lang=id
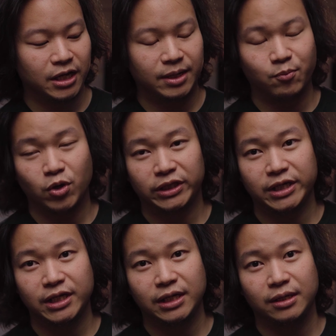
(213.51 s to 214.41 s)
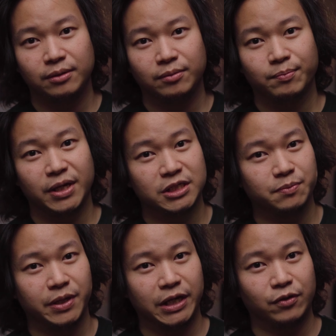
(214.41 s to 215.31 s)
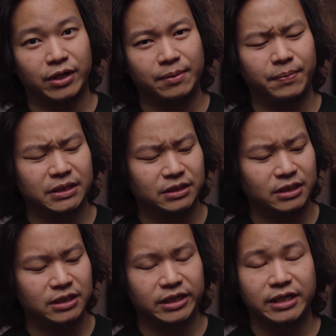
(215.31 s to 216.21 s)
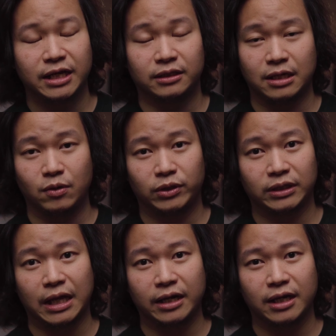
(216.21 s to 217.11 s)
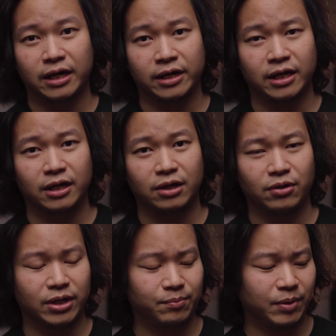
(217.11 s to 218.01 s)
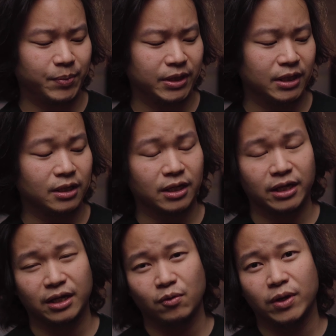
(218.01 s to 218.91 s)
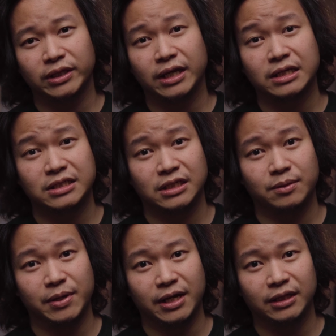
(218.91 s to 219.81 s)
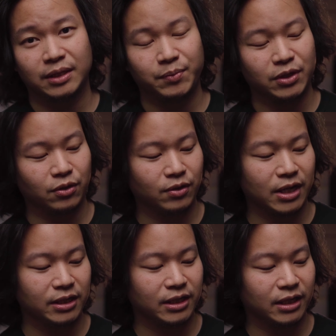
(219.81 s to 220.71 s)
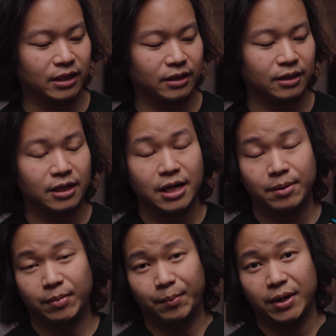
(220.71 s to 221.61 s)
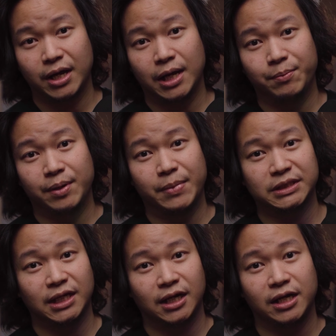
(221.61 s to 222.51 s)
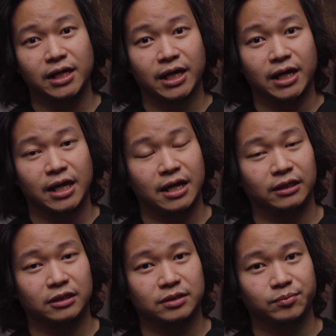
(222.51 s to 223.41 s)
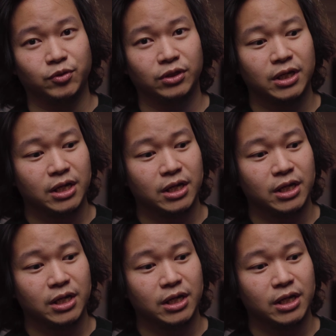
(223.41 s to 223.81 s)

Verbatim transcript: 6 watt ini bagi sebagian orang pasti jadi nggak terlalu tertarik karena orang berpikir kayak wattnya kecil banget tapi kalau kalian memang nggak bermasalah dengan hal tersebut